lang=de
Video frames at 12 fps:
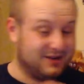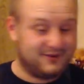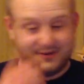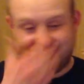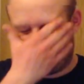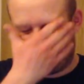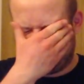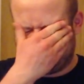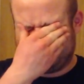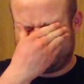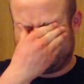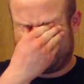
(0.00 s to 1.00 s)
neu
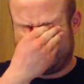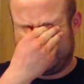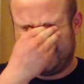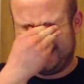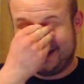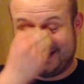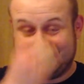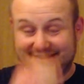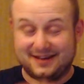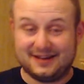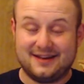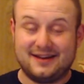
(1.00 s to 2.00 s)
pissen vor
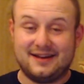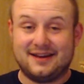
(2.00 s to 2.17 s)
Lachen.